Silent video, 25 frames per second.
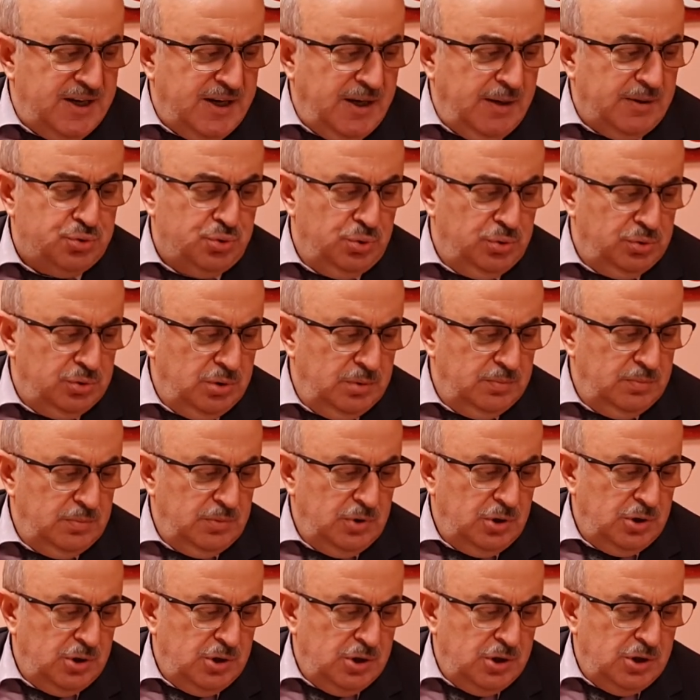Sizlere
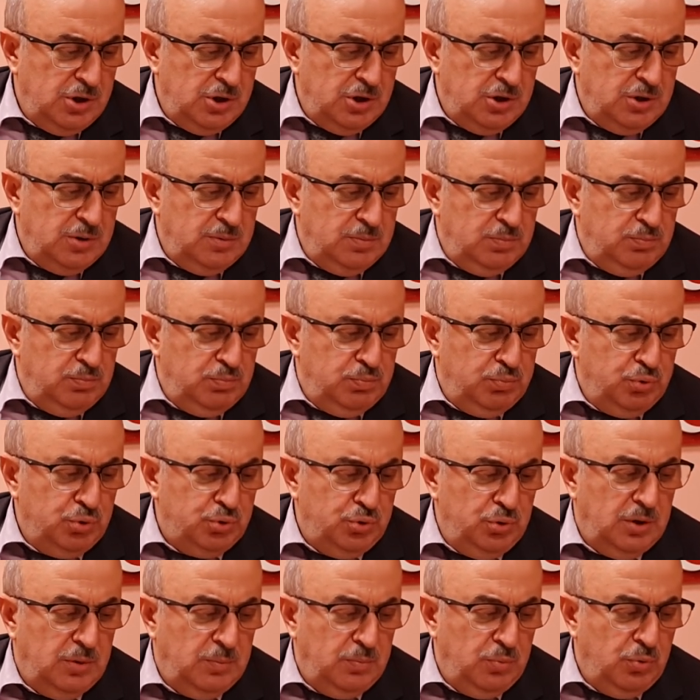rakamları sundum.
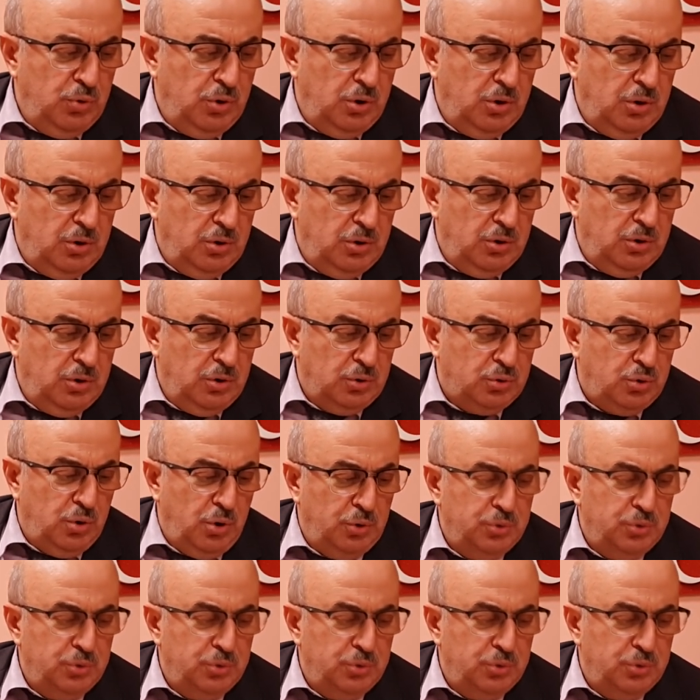Bugünlük e,